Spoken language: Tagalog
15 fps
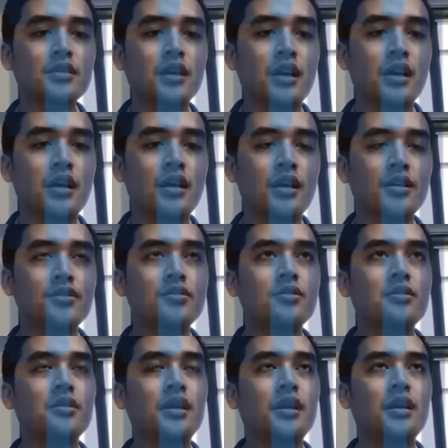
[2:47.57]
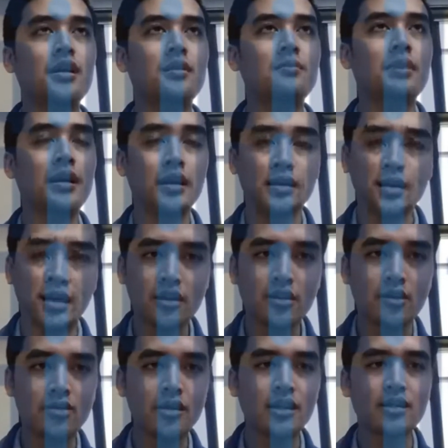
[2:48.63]
uh, yung uh, barangay
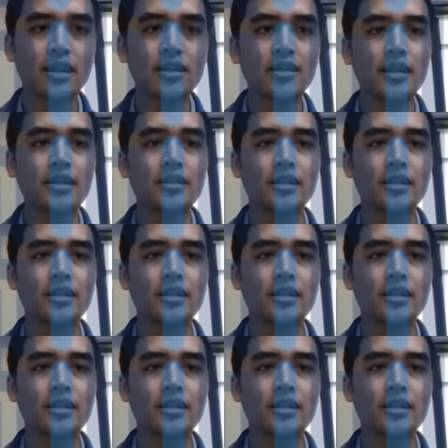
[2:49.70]
coding natin,